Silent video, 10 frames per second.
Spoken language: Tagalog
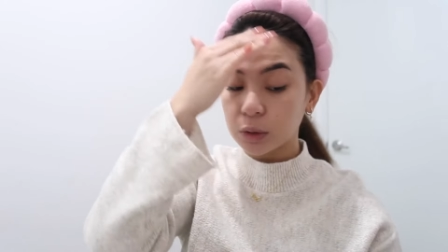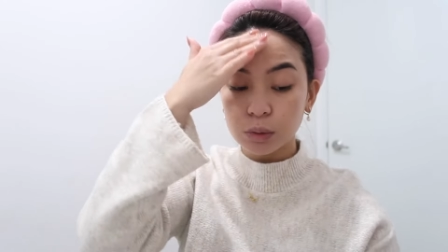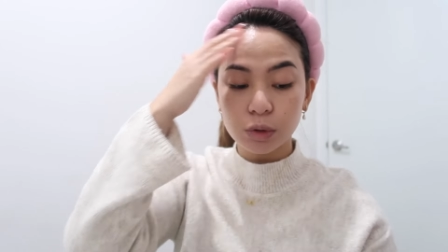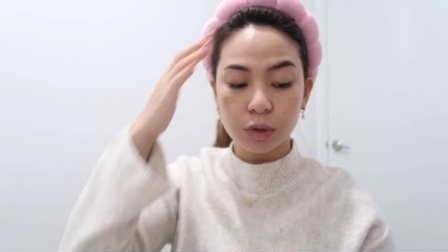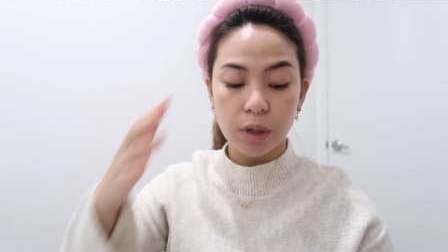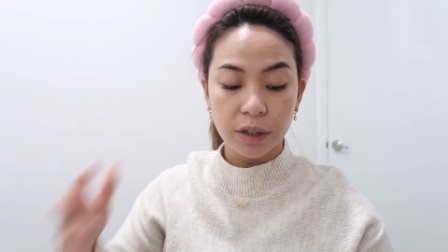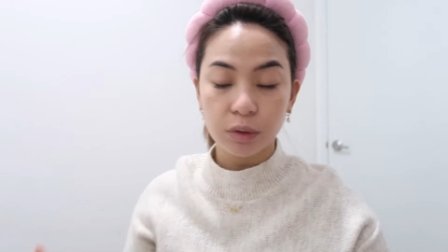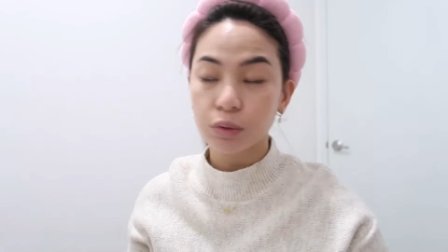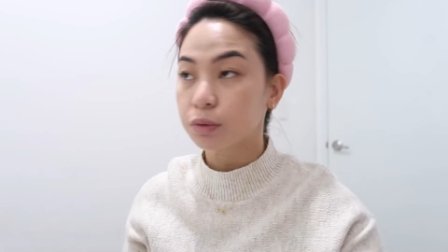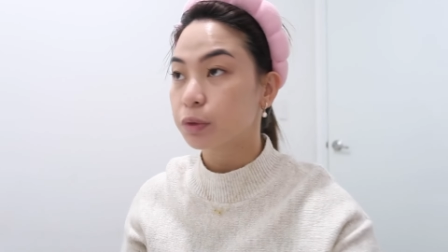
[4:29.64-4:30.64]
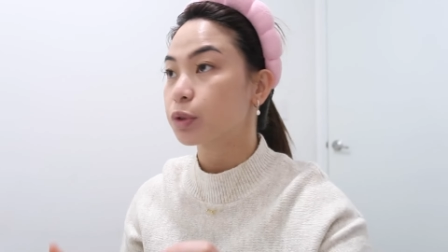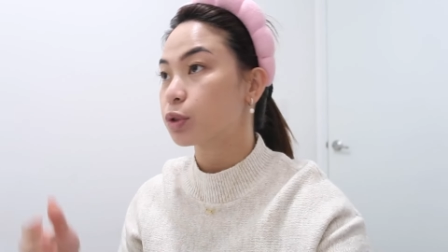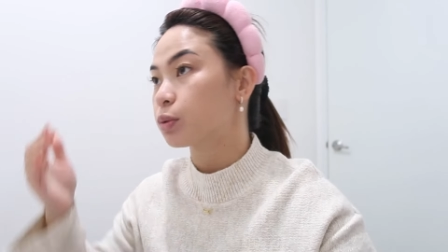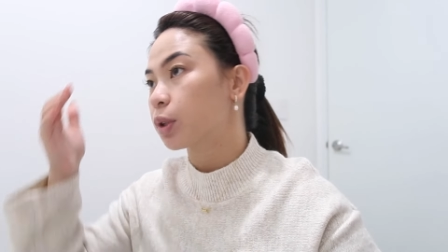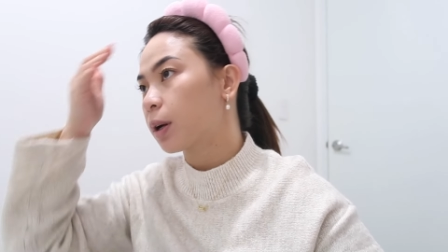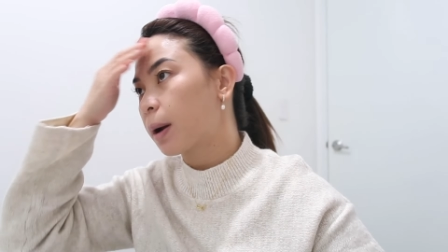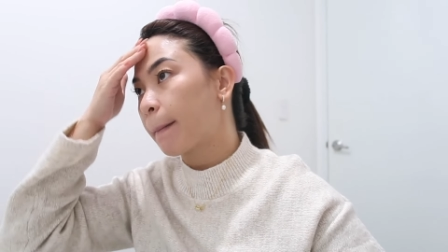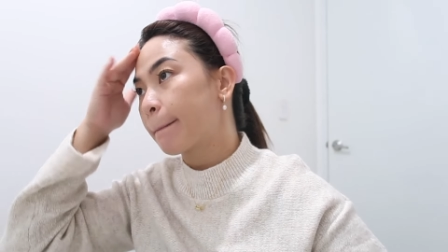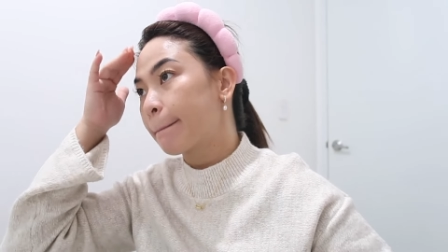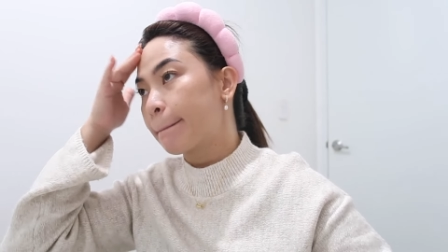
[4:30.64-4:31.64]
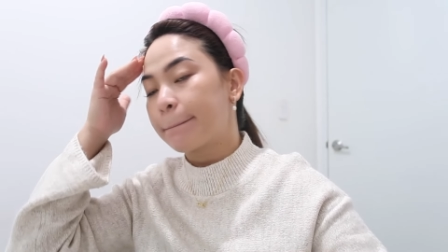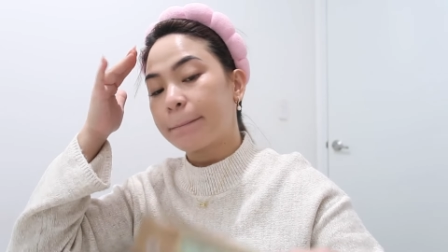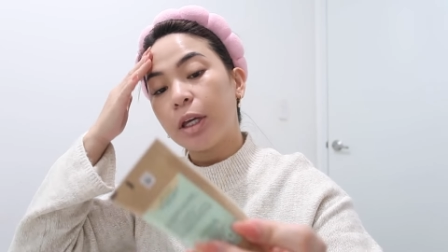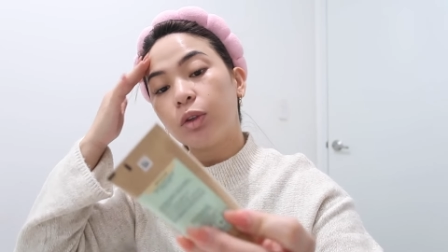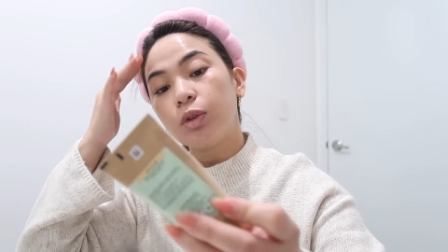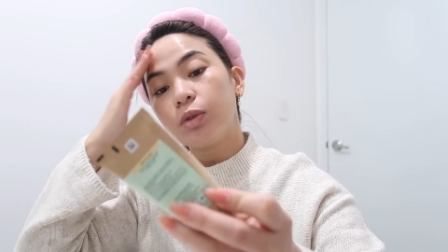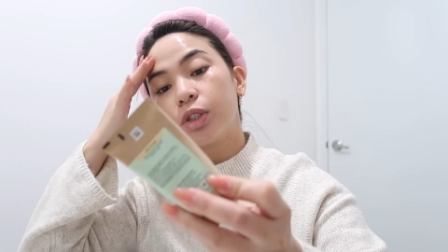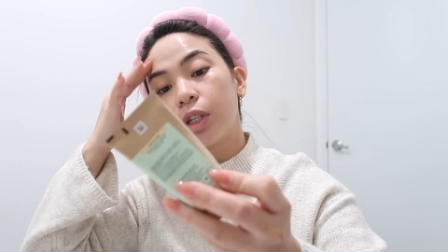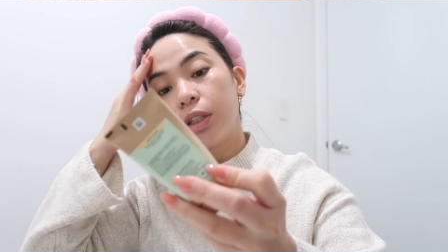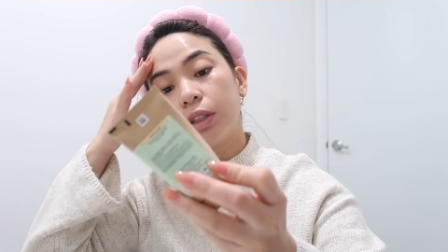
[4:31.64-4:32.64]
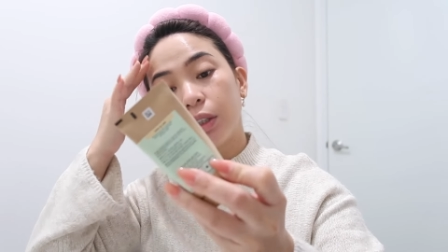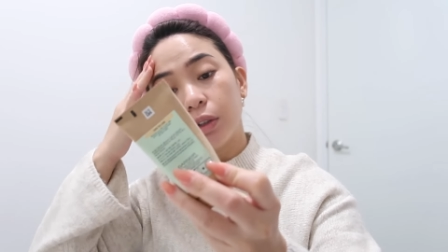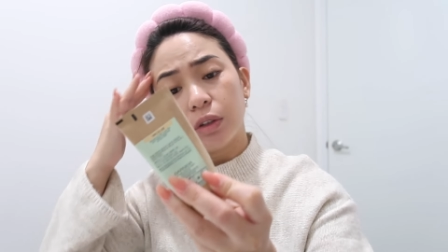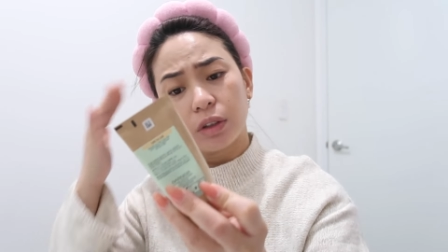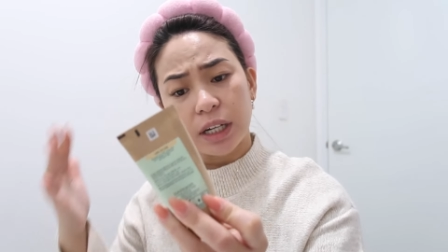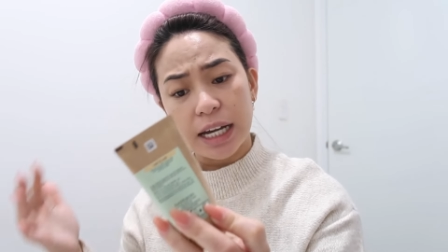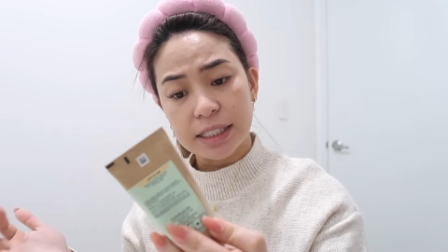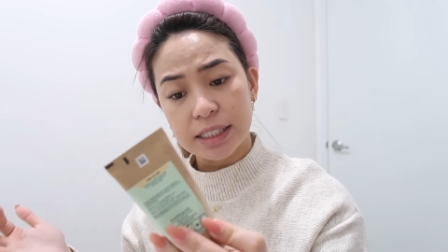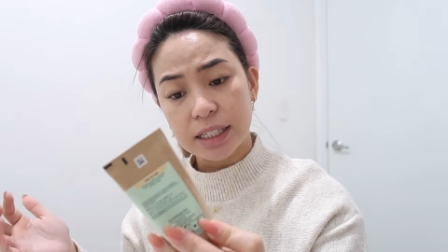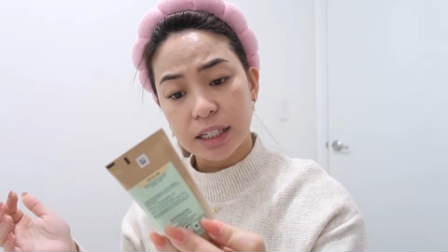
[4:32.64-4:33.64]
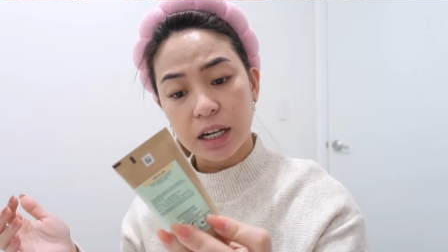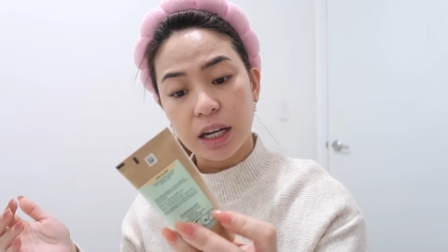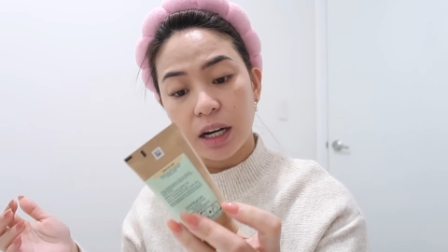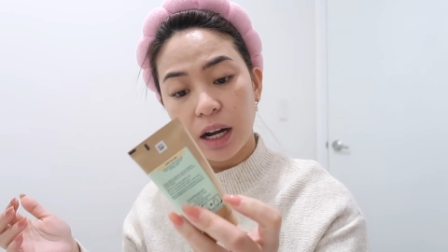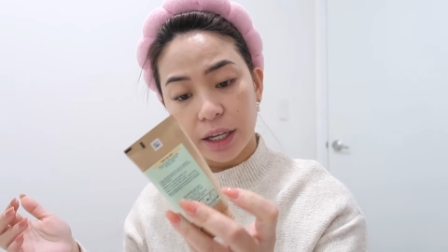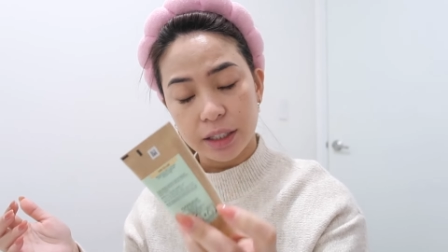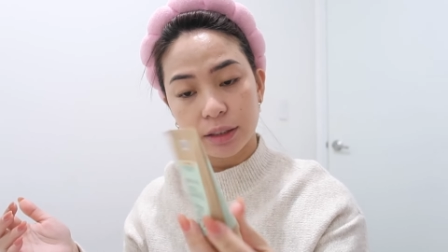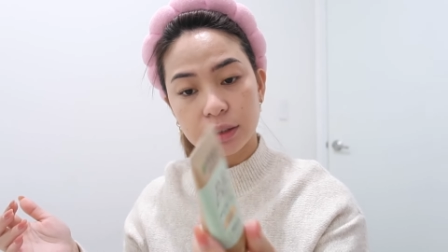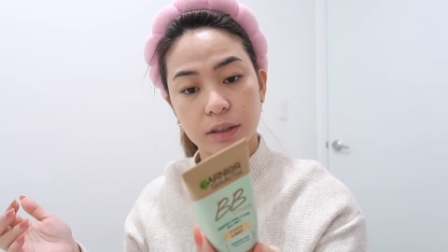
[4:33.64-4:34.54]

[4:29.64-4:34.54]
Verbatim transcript: Magugustuhan nyo to for sure. Ito yung shade ko, Classic Light.